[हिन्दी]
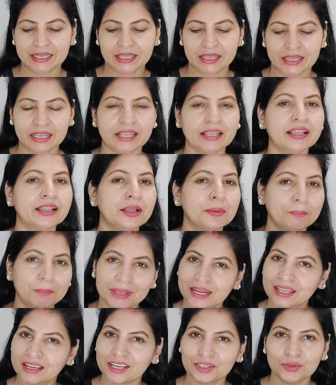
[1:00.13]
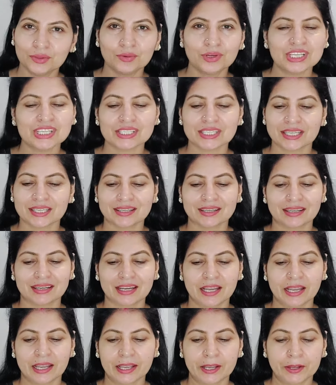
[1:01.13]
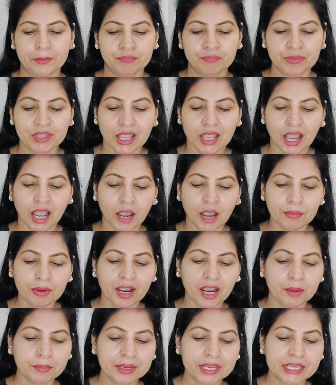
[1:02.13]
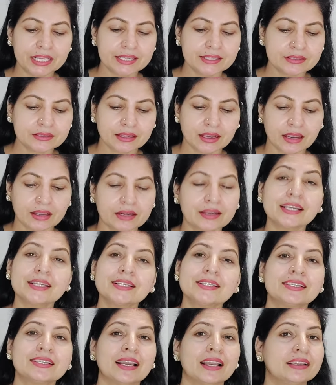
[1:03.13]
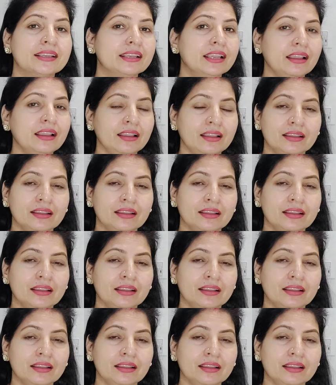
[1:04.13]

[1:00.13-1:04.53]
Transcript: है मैंने कद्दूकश कर रखा है अब हमें इसका रस चाहिए